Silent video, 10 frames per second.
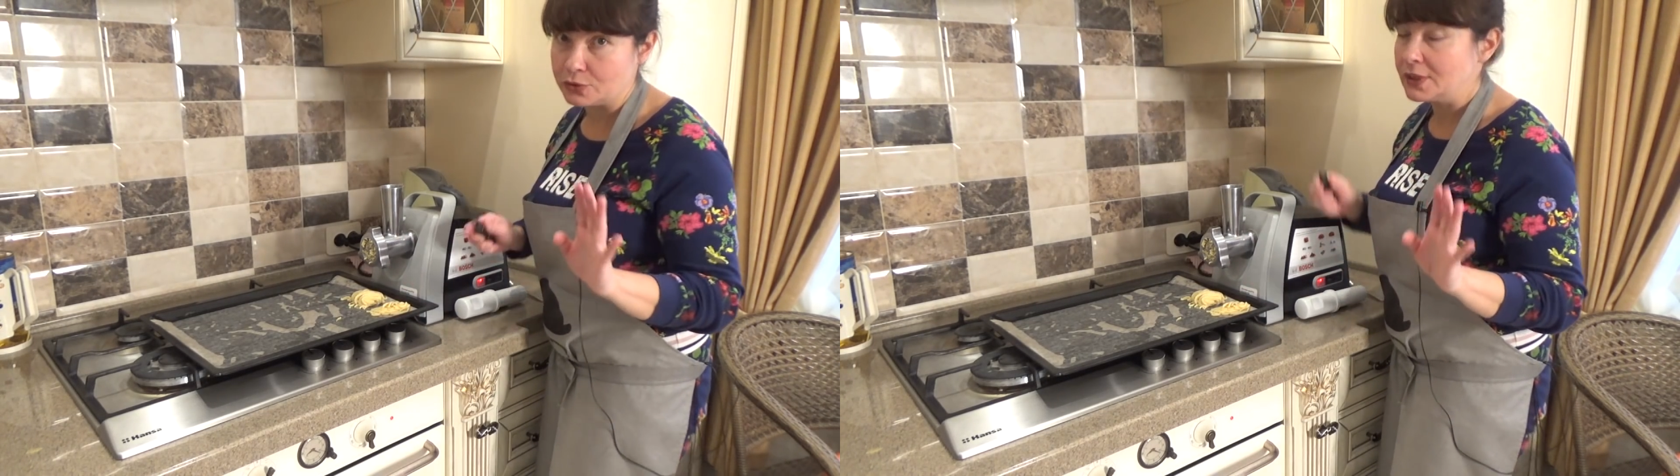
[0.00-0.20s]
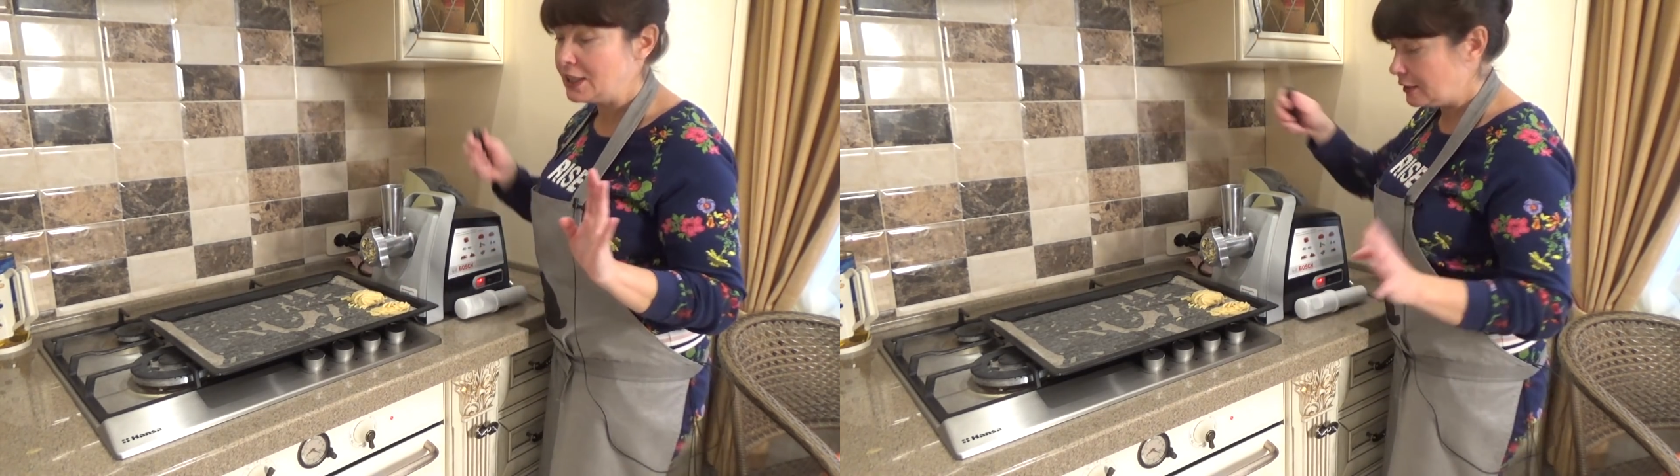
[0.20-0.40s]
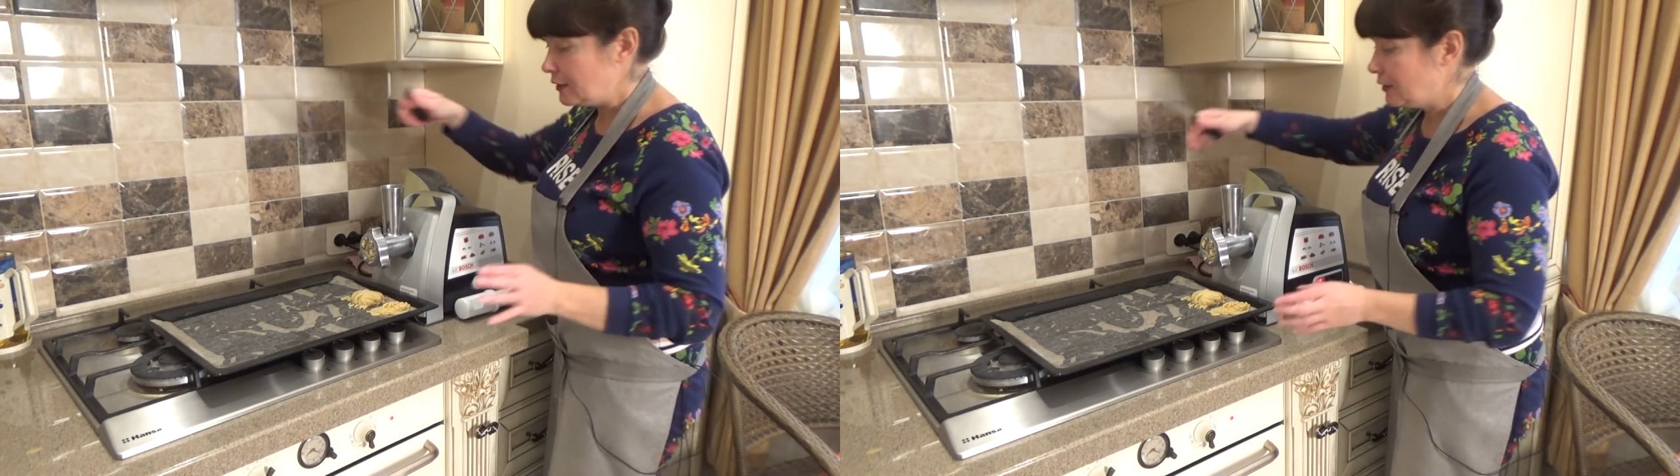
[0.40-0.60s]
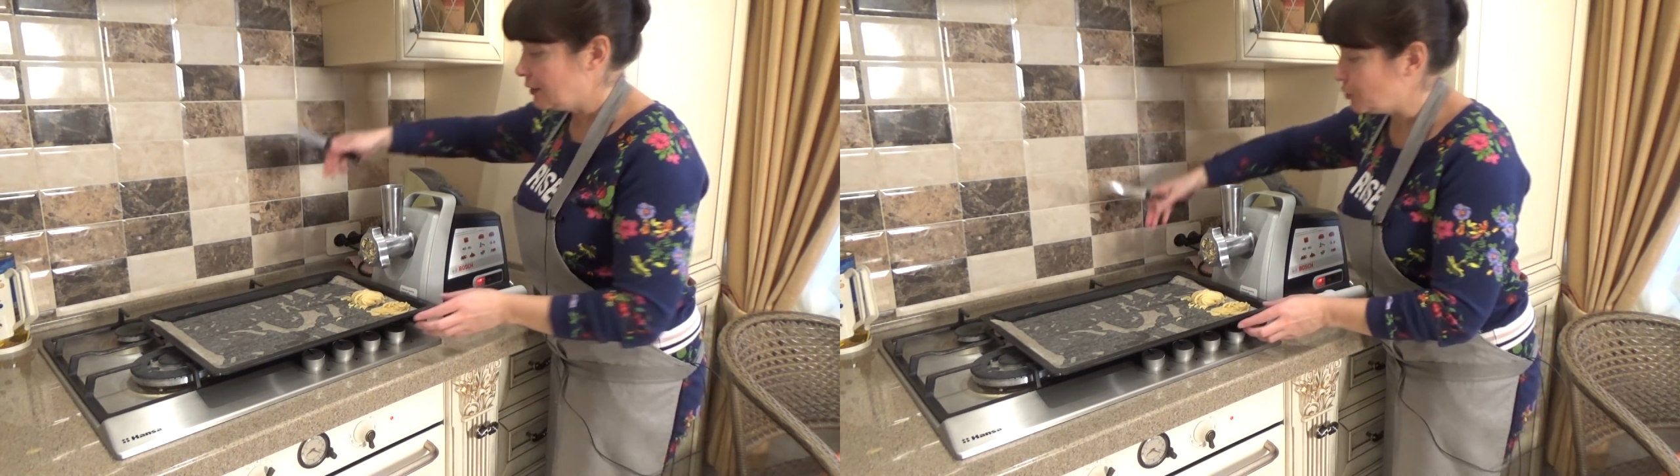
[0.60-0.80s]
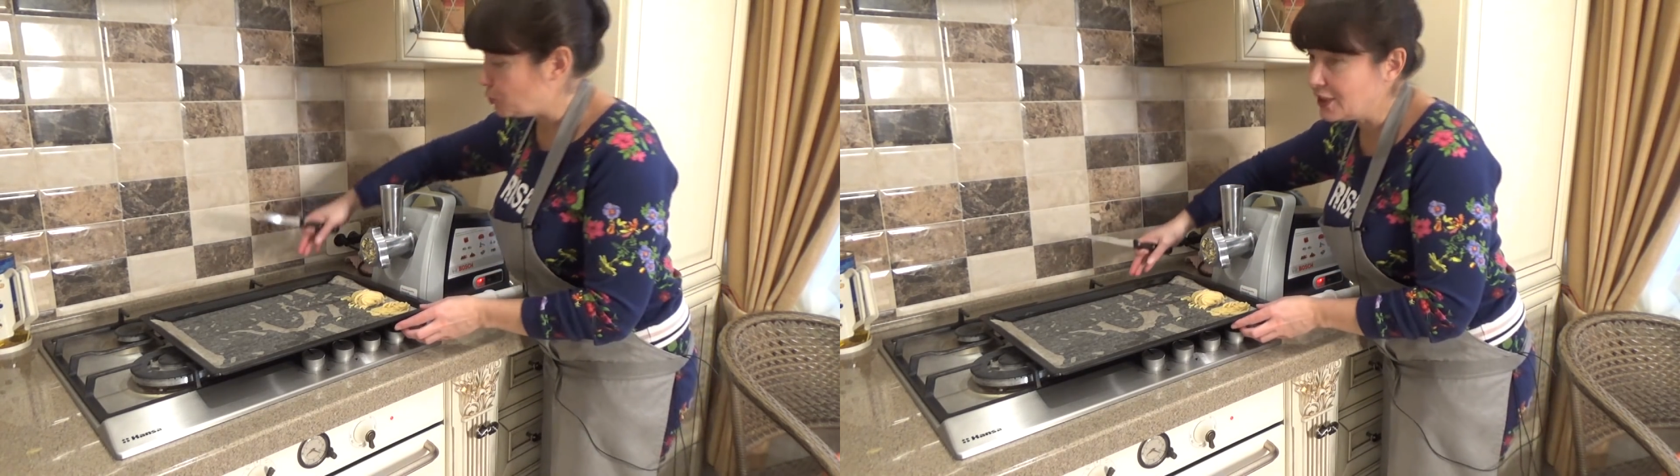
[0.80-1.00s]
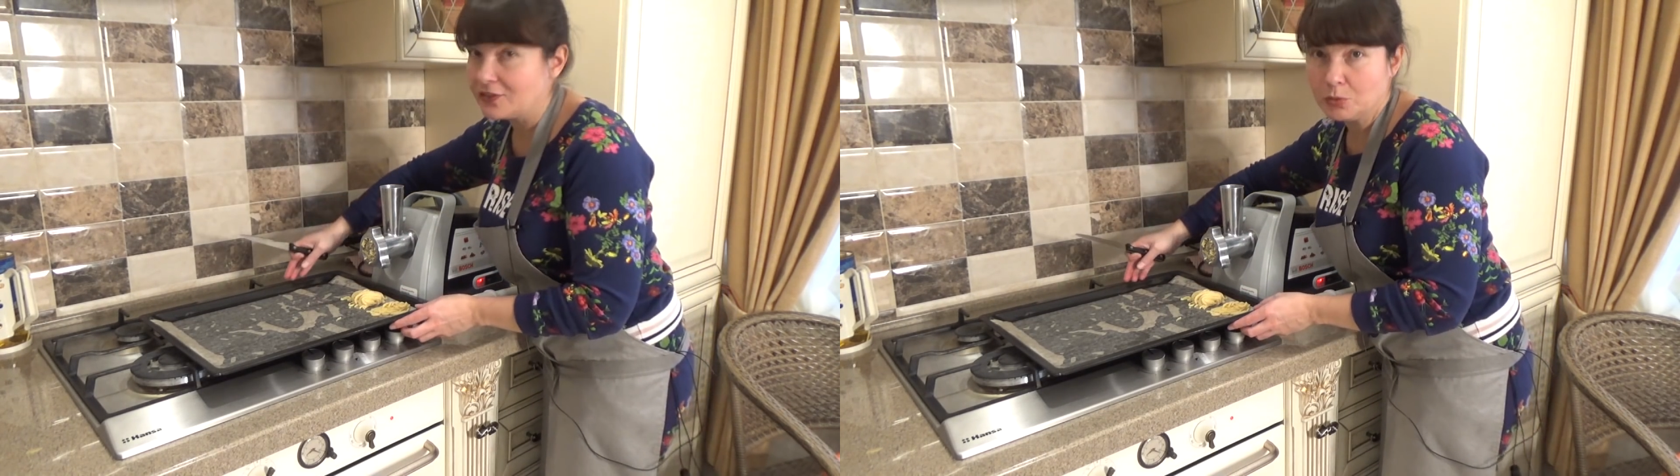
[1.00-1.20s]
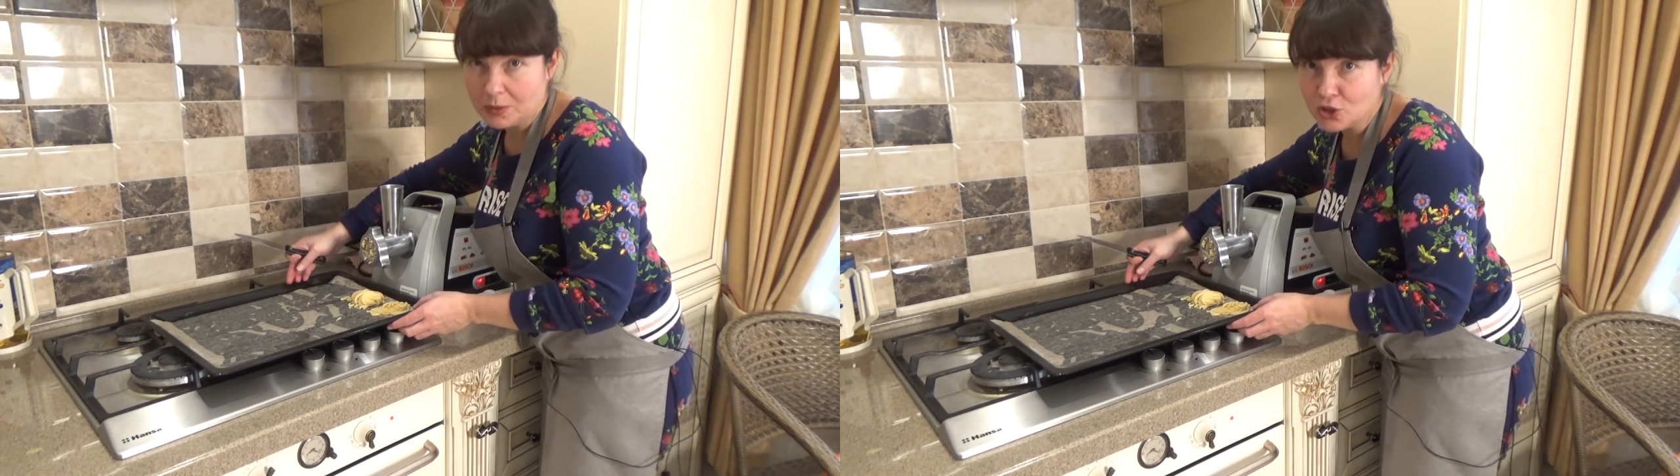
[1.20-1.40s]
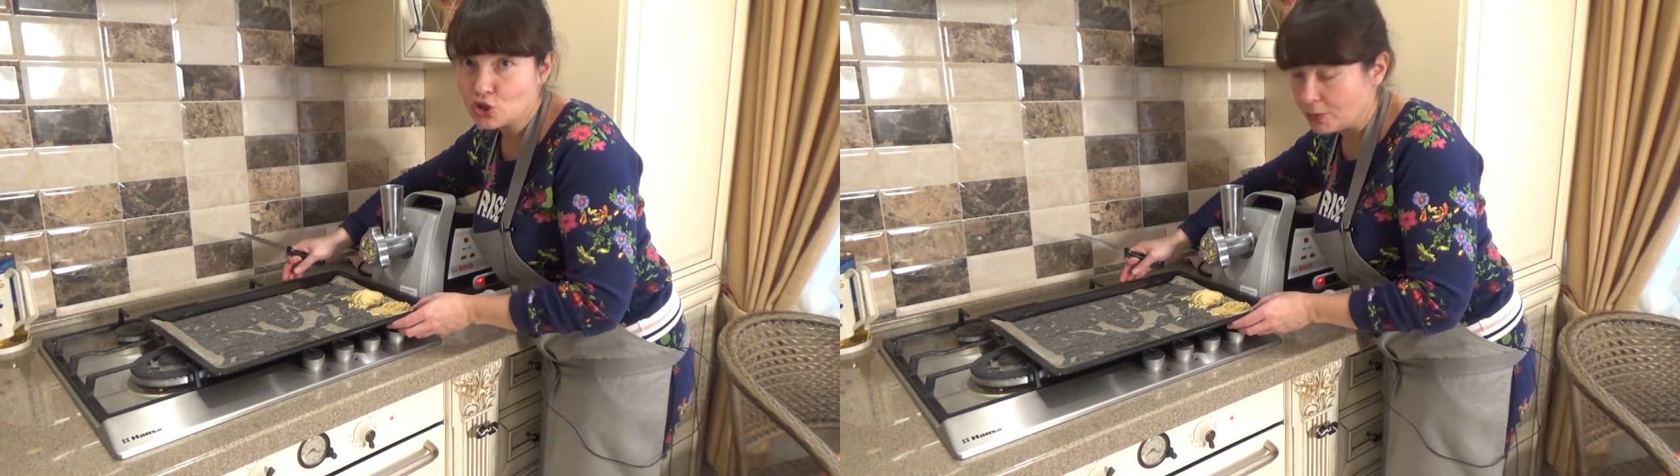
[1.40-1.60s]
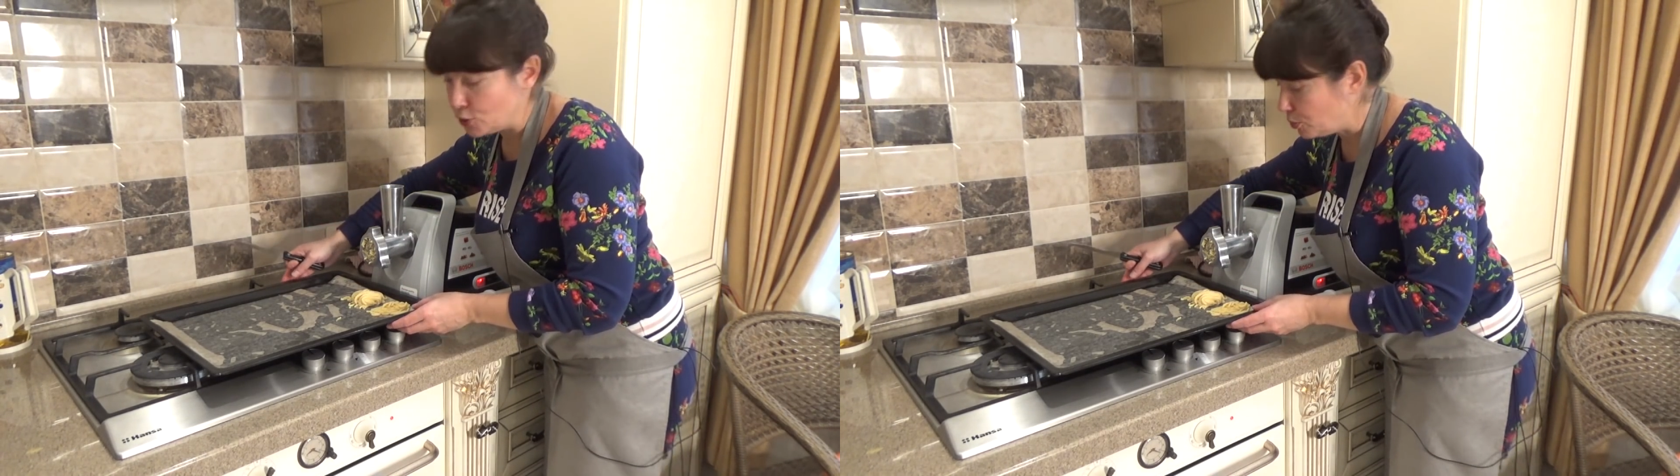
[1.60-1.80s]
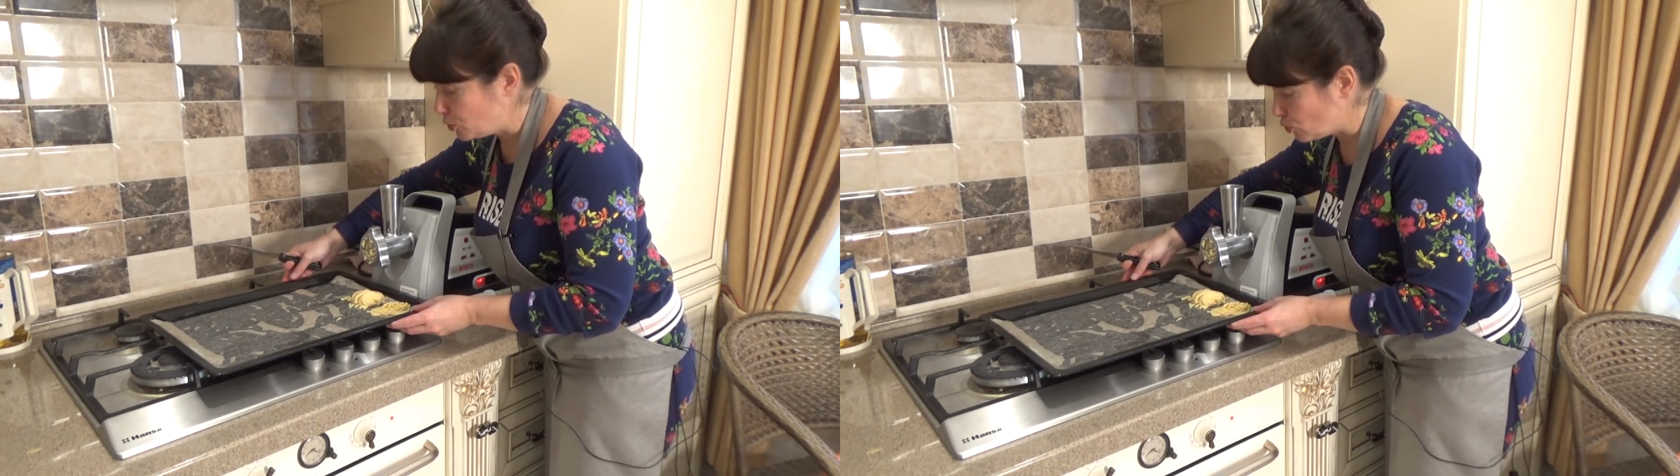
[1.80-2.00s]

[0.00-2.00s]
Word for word: вот Тут главный момент, чтобы оно было